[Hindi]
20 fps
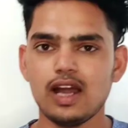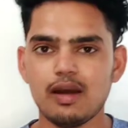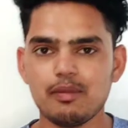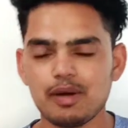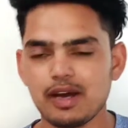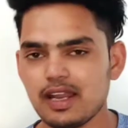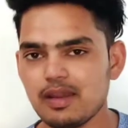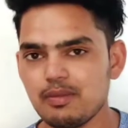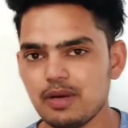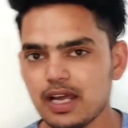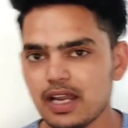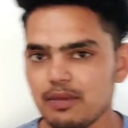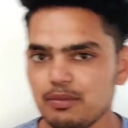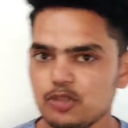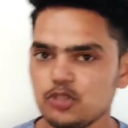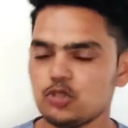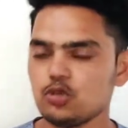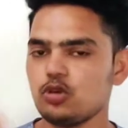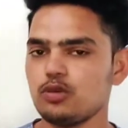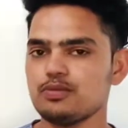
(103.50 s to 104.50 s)
हमारे बारे
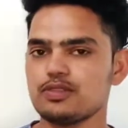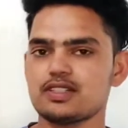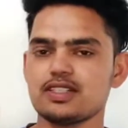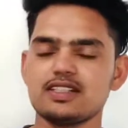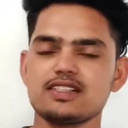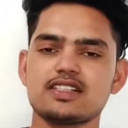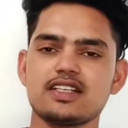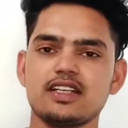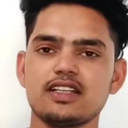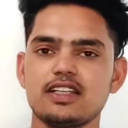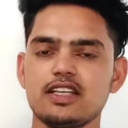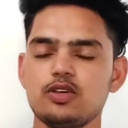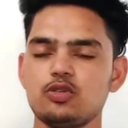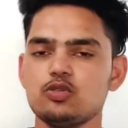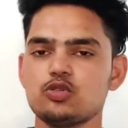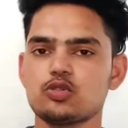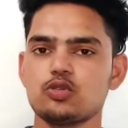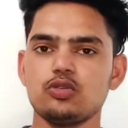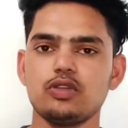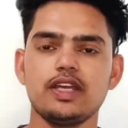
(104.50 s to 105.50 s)
में जो हम सर्च करते हैं
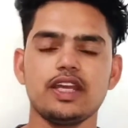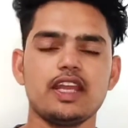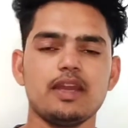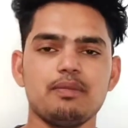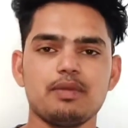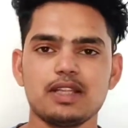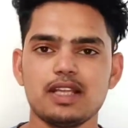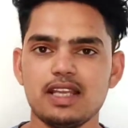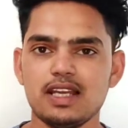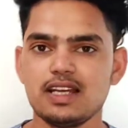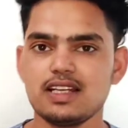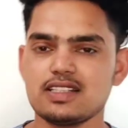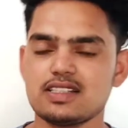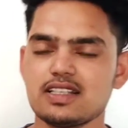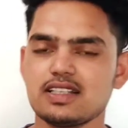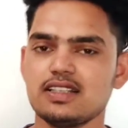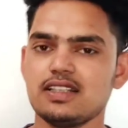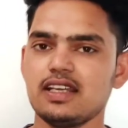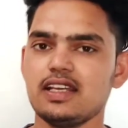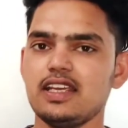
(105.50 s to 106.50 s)
उसको देख के पता लगा
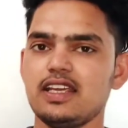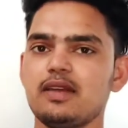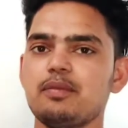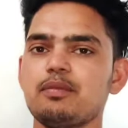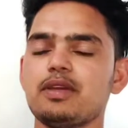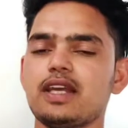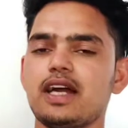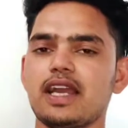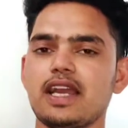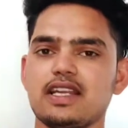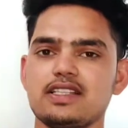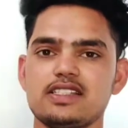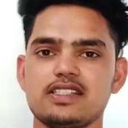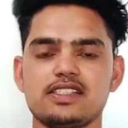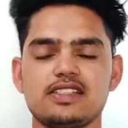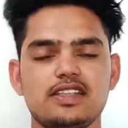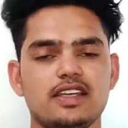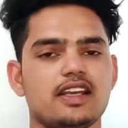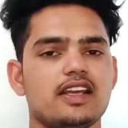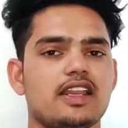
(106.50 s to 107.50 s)
सकता है कि हम क्या क्या
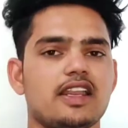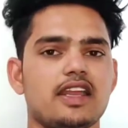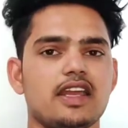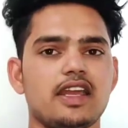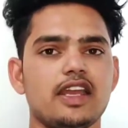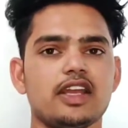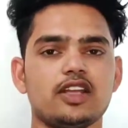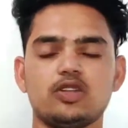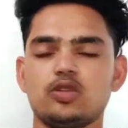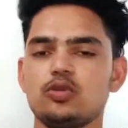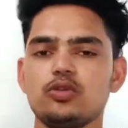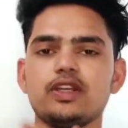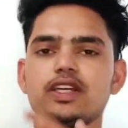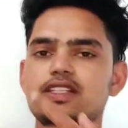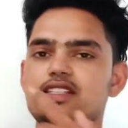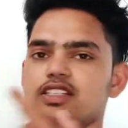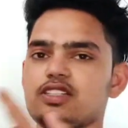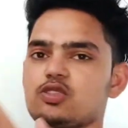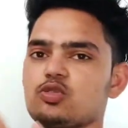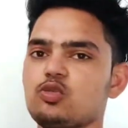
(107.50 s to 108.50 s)
चीज़ देख रहे हैं एक तो ये
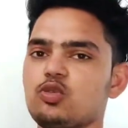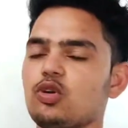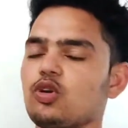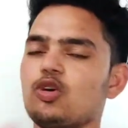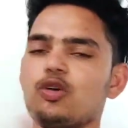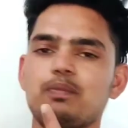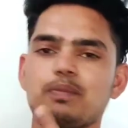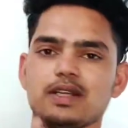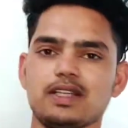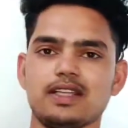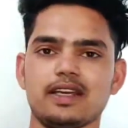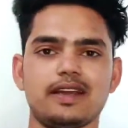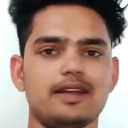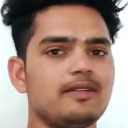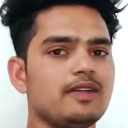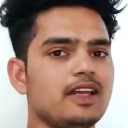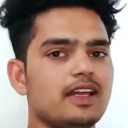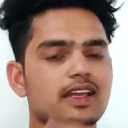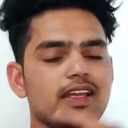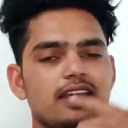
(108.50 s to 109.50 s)
चीज़ गूगल को पता है
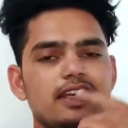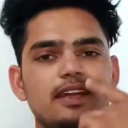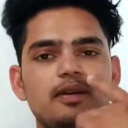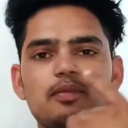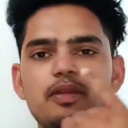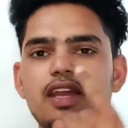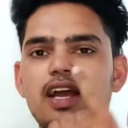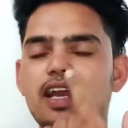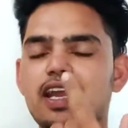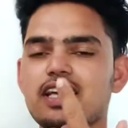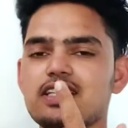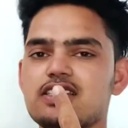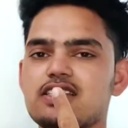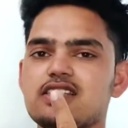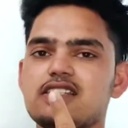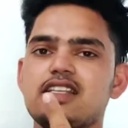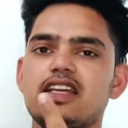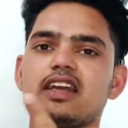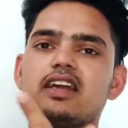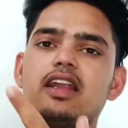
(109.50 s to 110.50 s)
कि हम क्या क्या
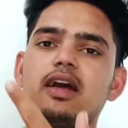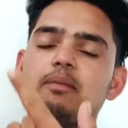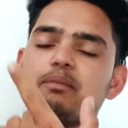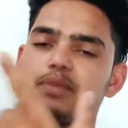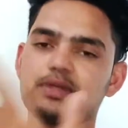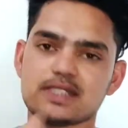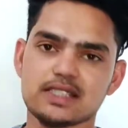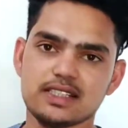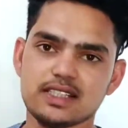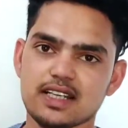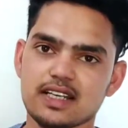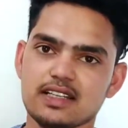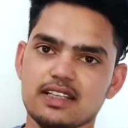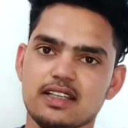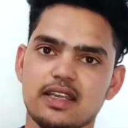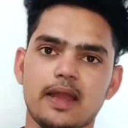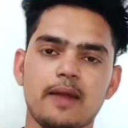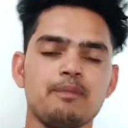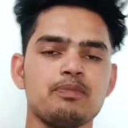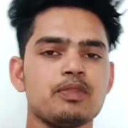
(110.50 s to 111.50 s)
चीज़ देखना पसंद
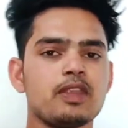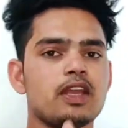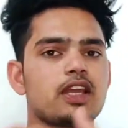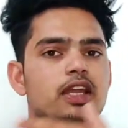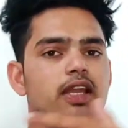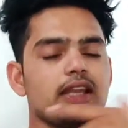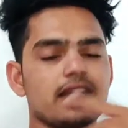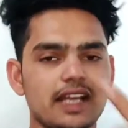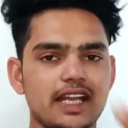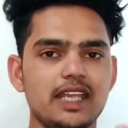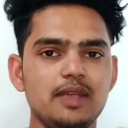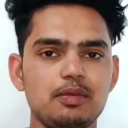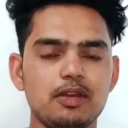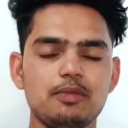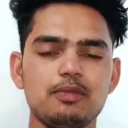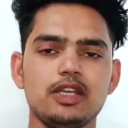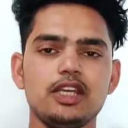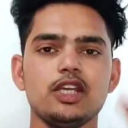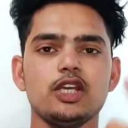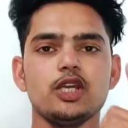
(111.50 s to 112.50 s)
करते हैं कहीं पे
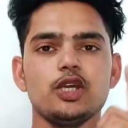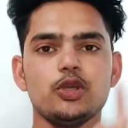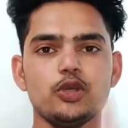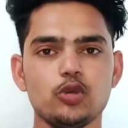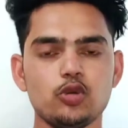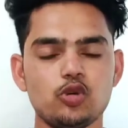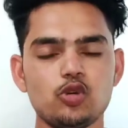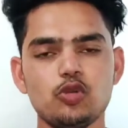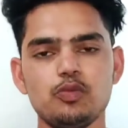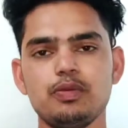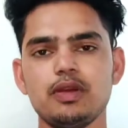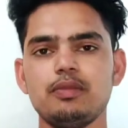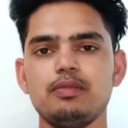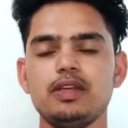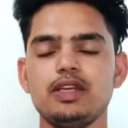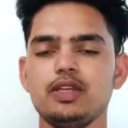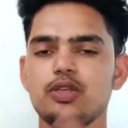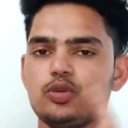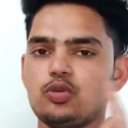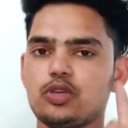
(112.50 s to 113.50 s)
भी यूट्यूब पे
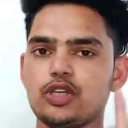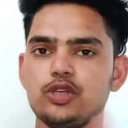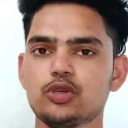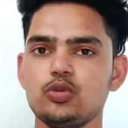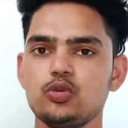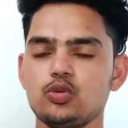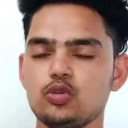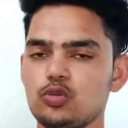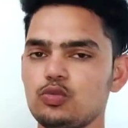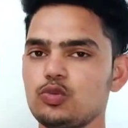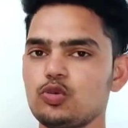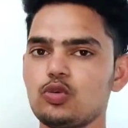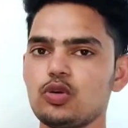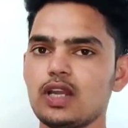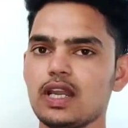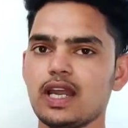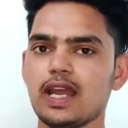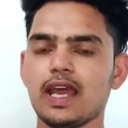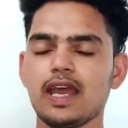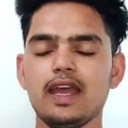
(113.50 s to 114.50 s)
भी क्योंकि यूट्यूब
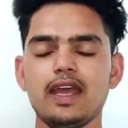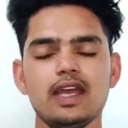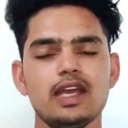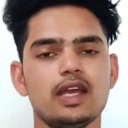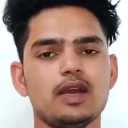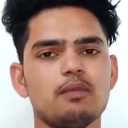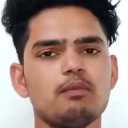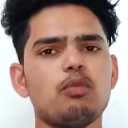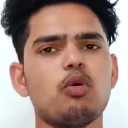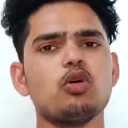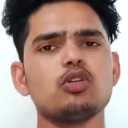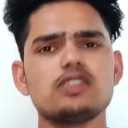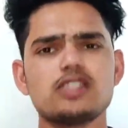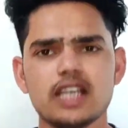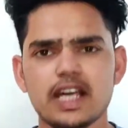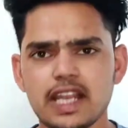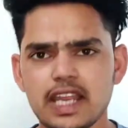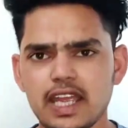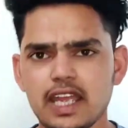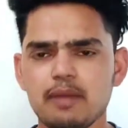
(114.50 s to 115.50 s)
गूगल का है बहुत
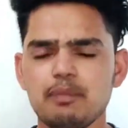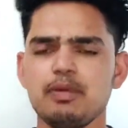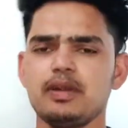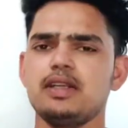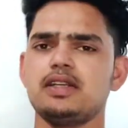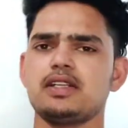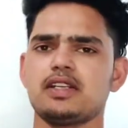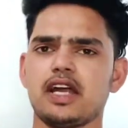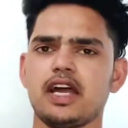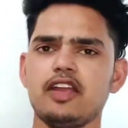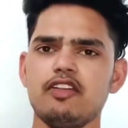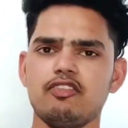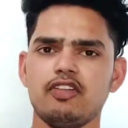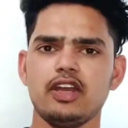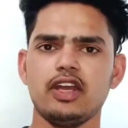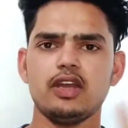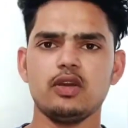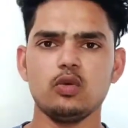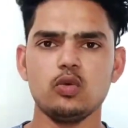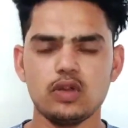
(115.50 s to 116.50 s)
सारे ऐप है ड्राइव
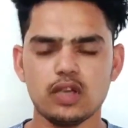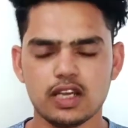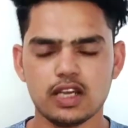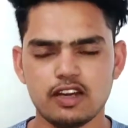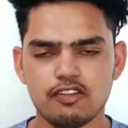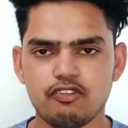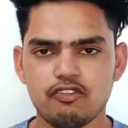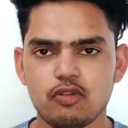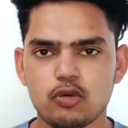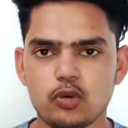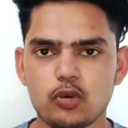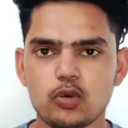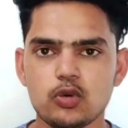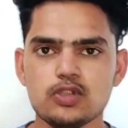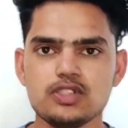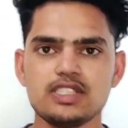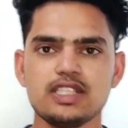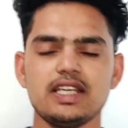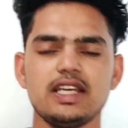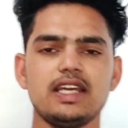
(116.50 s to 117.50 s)
है गूगल का
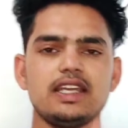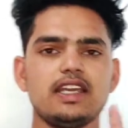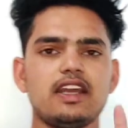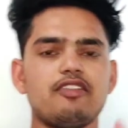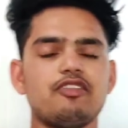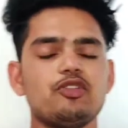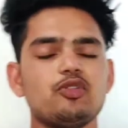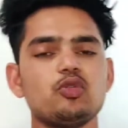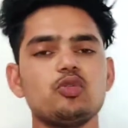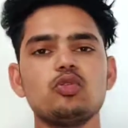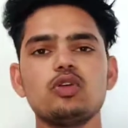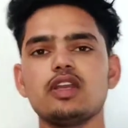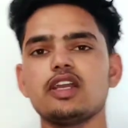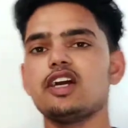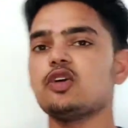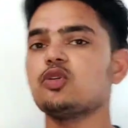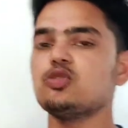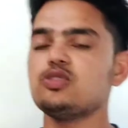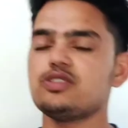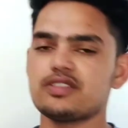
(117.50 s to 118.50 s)
फोटोज है या फिर गूगल
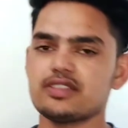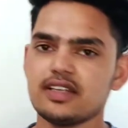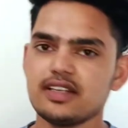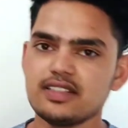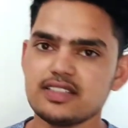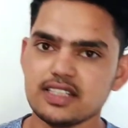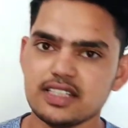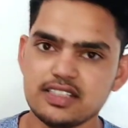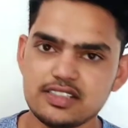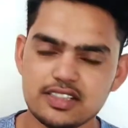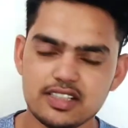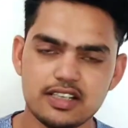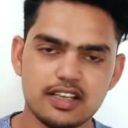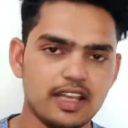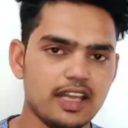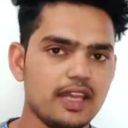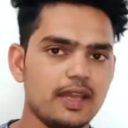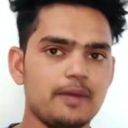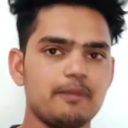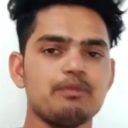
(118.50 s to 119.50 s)
का कुछ सर्च इंजन
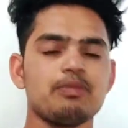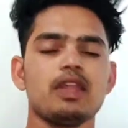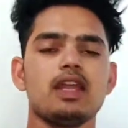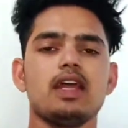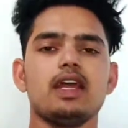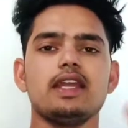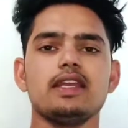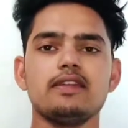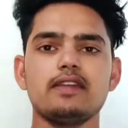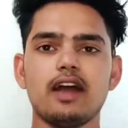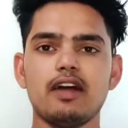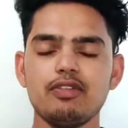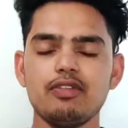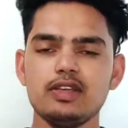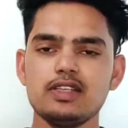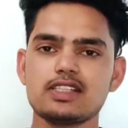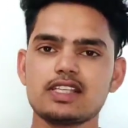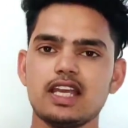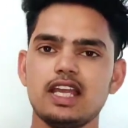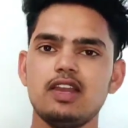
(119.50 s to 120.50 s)
है या
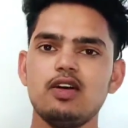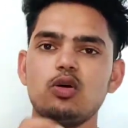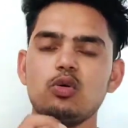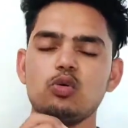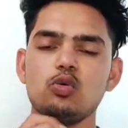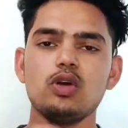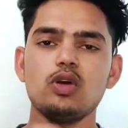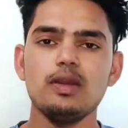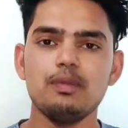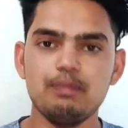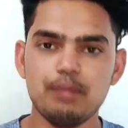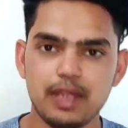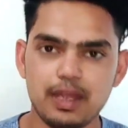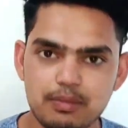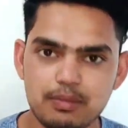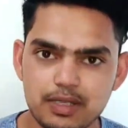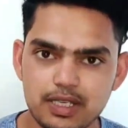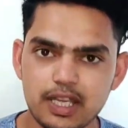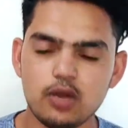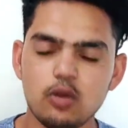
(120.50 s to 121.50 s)
फिर इसके अलावा गूगल पे
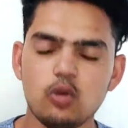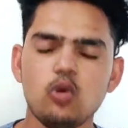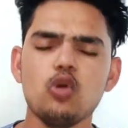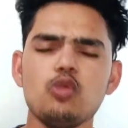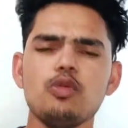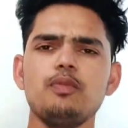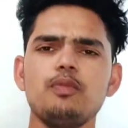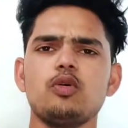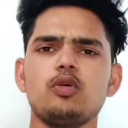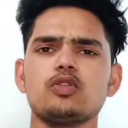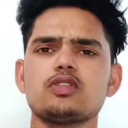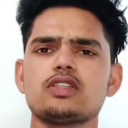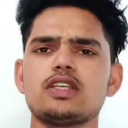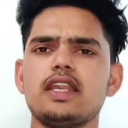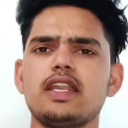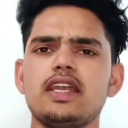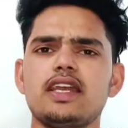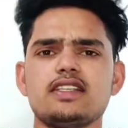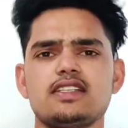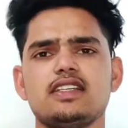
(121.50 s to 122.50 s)
भी है और भी बहुत
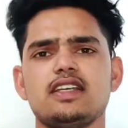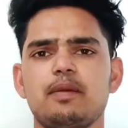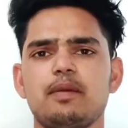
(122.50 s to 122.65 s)
सारी ऐसी